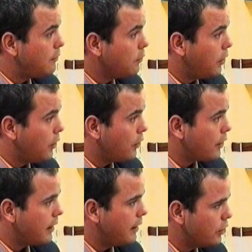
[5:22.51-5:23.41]
función
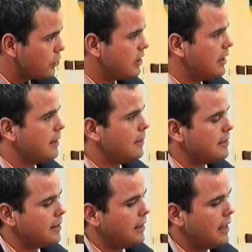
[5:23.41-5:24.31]
religiosa que va a
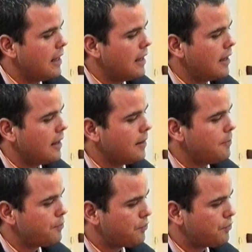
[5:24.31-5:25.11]
ser la,